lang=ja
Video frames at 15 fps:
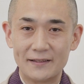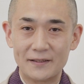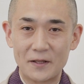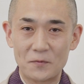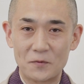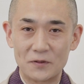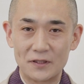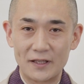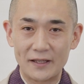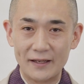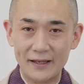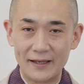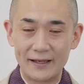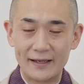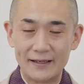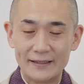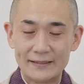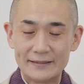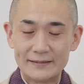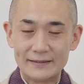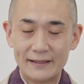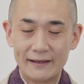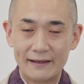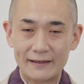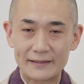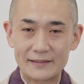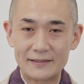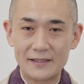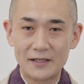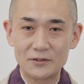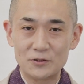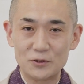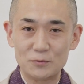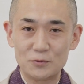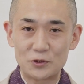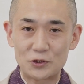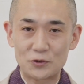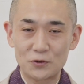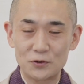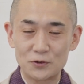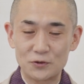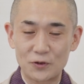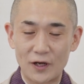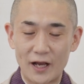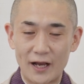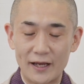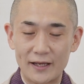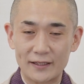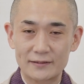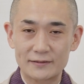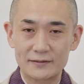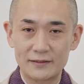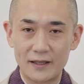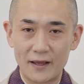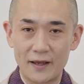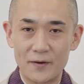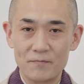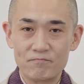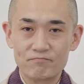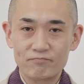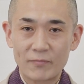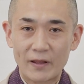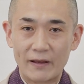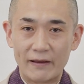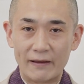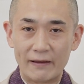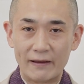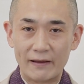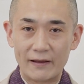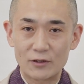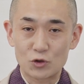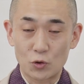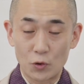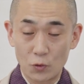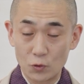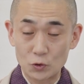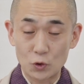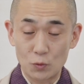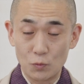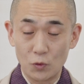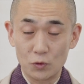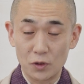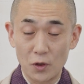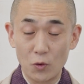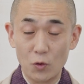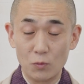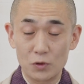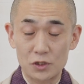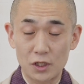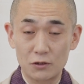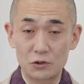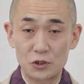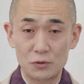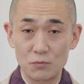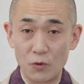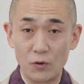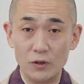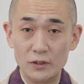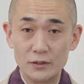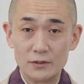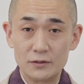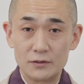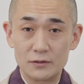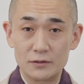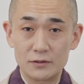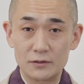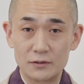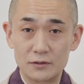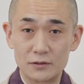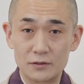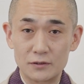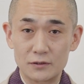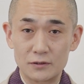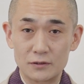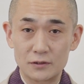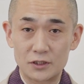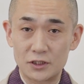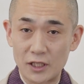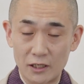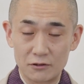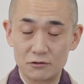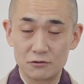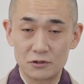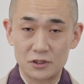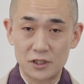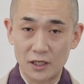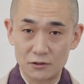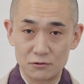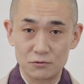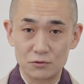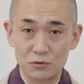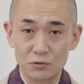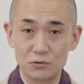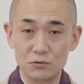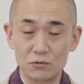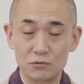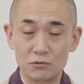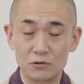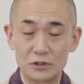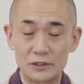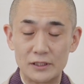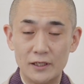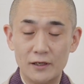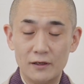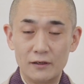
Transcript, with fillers: 変なもんでね。で義太夫節というのが流行ってそれこそもう猫も杓子も義太夫義太夫ということに